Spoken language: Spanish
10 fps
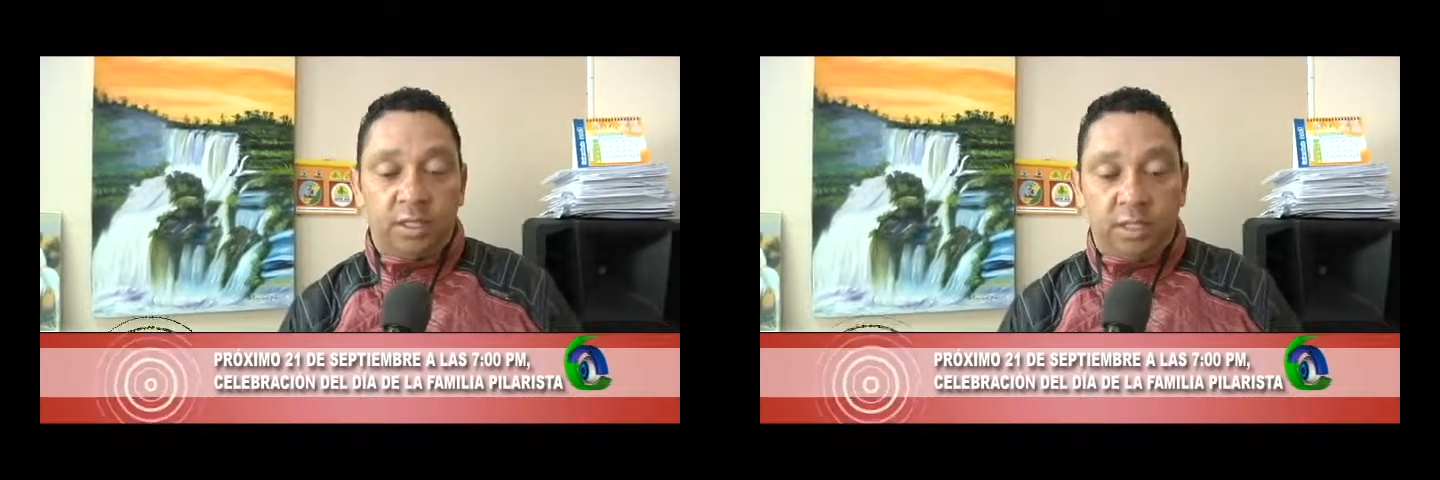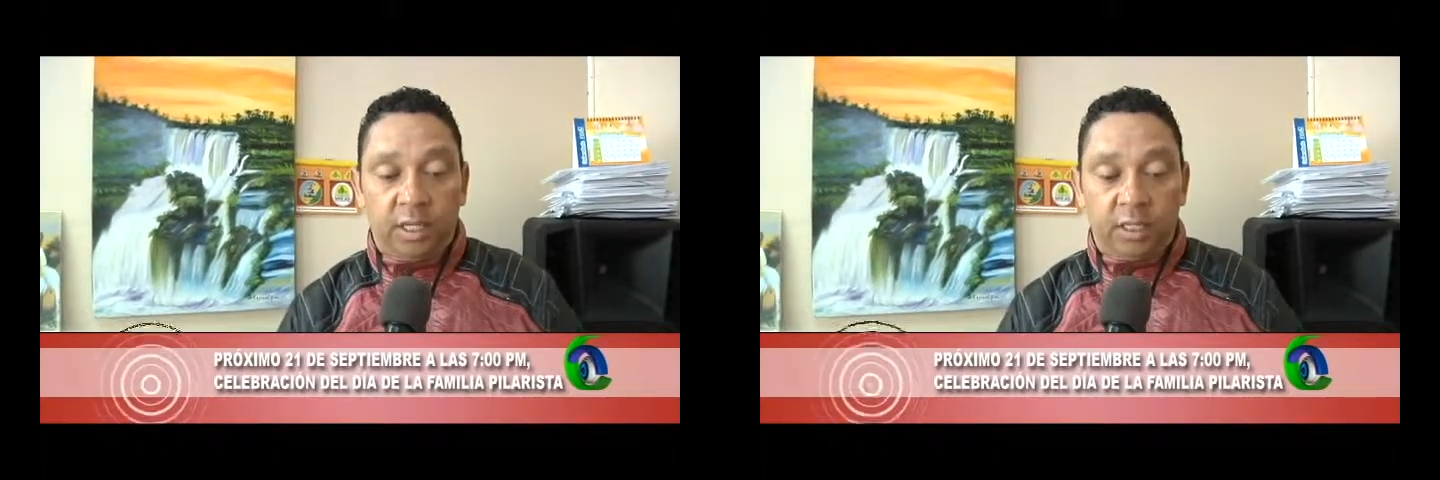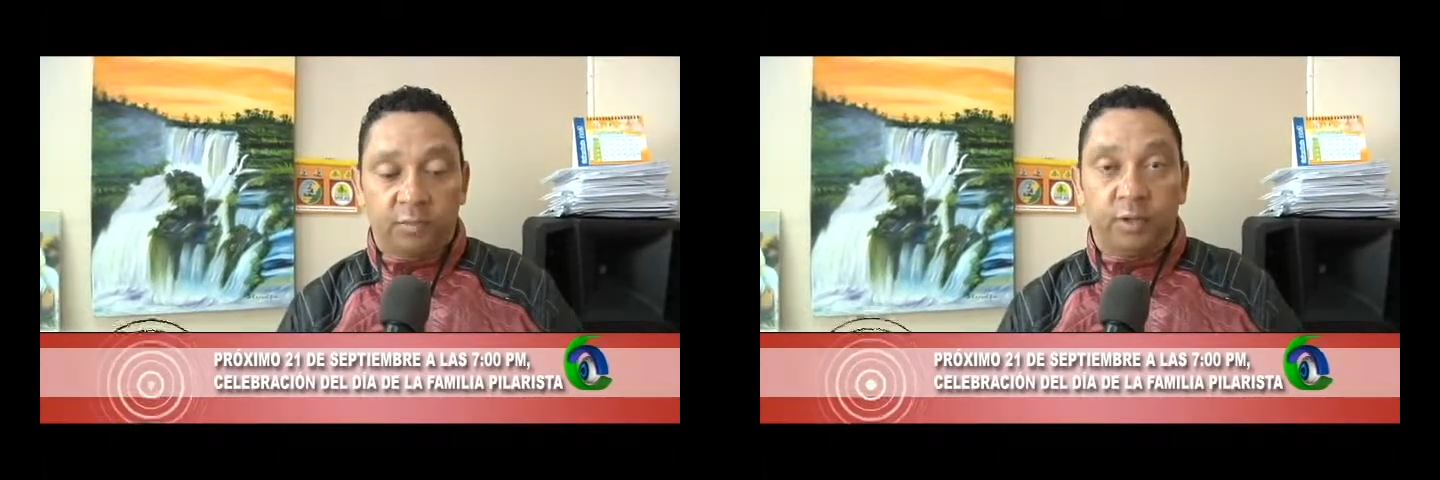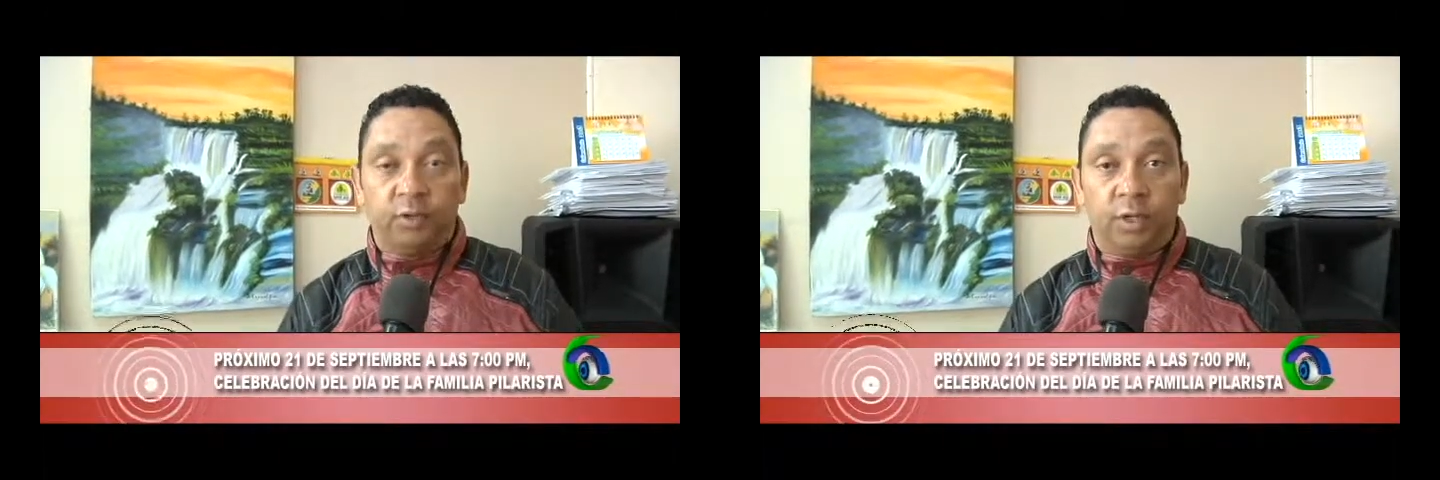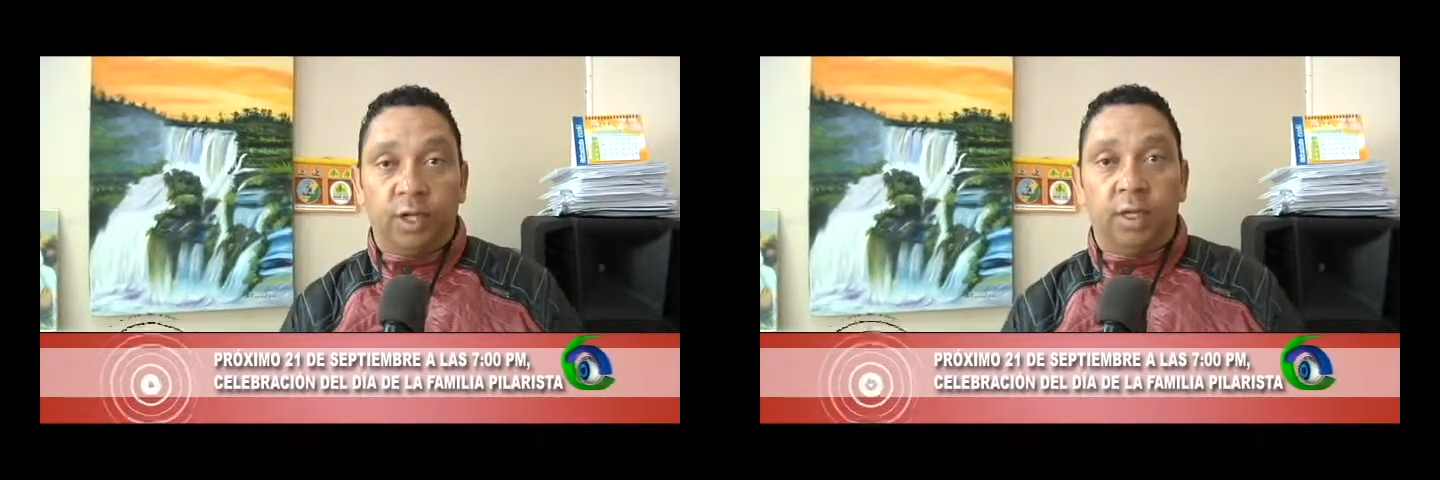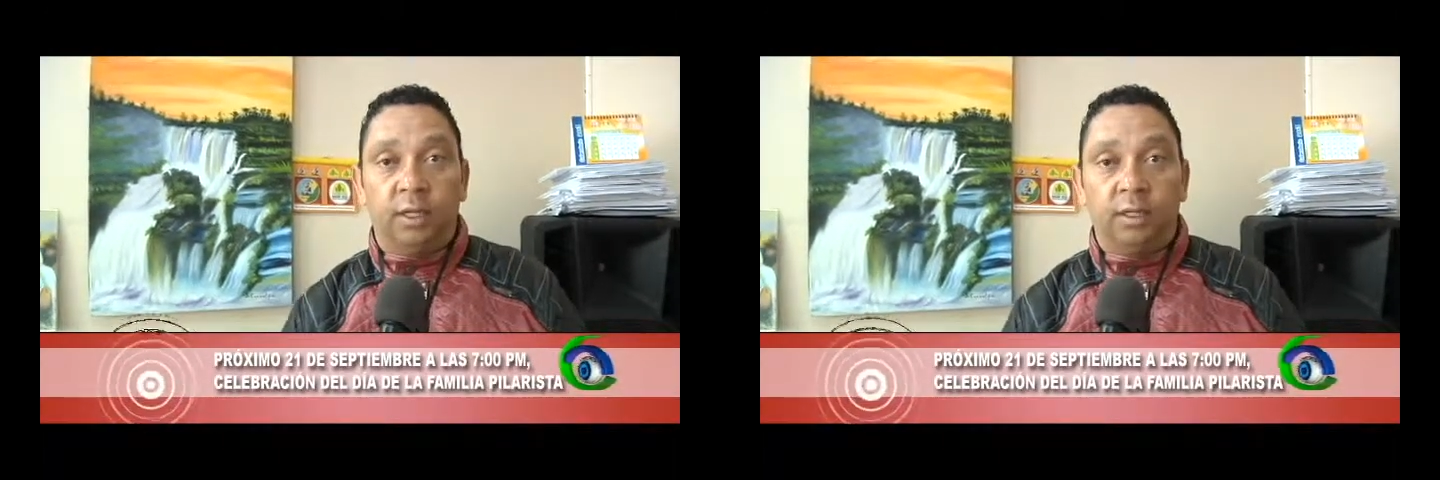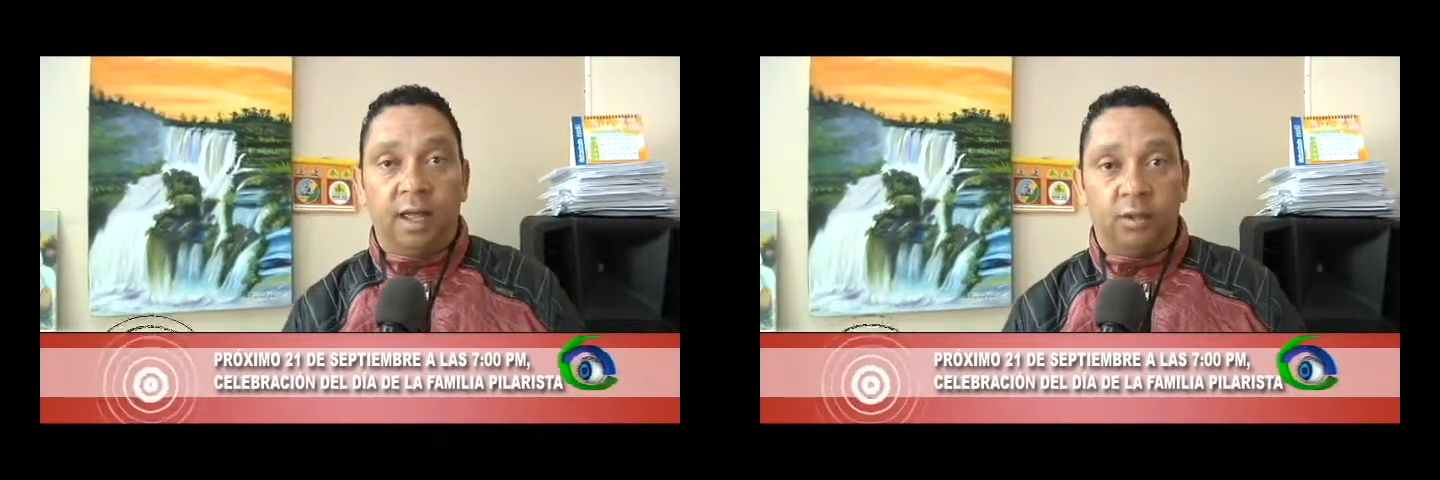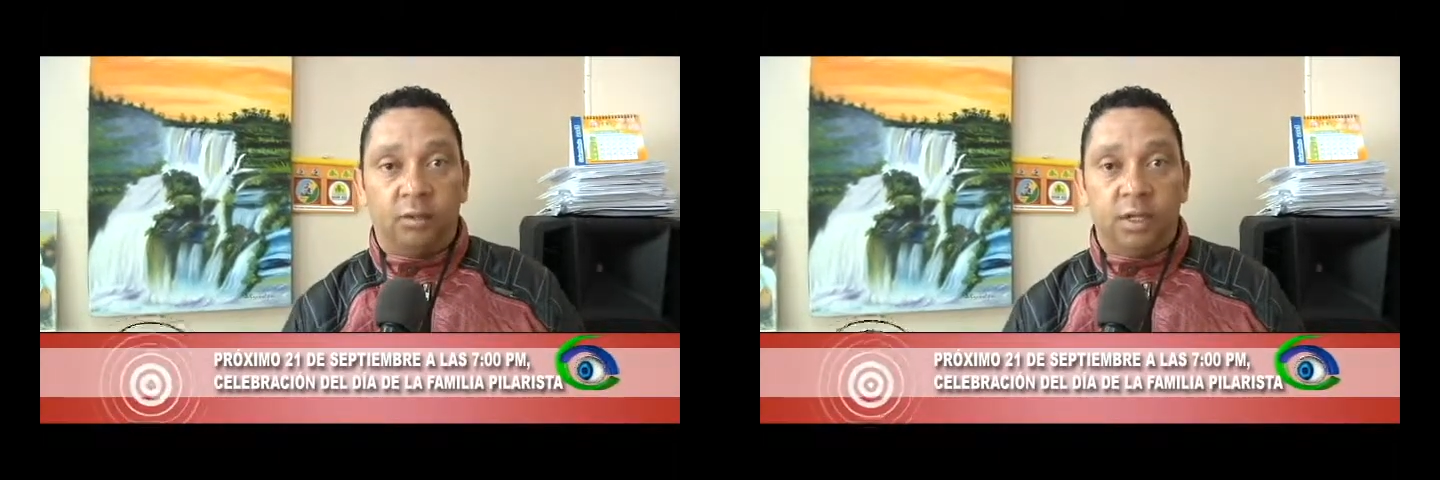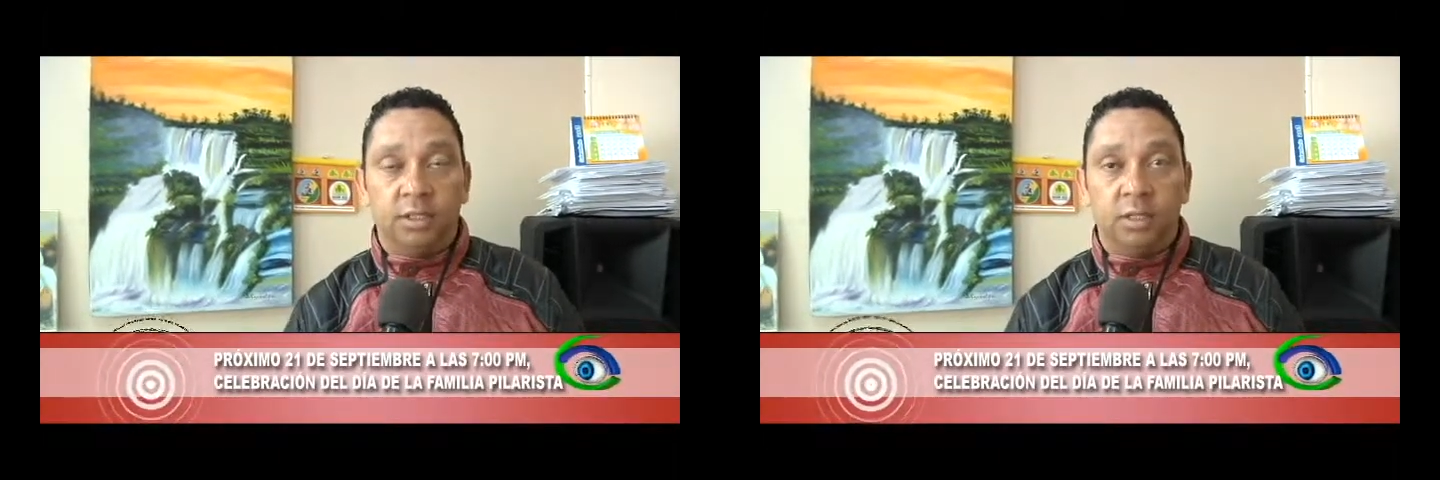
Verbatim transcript: 300 personas en el teatro de la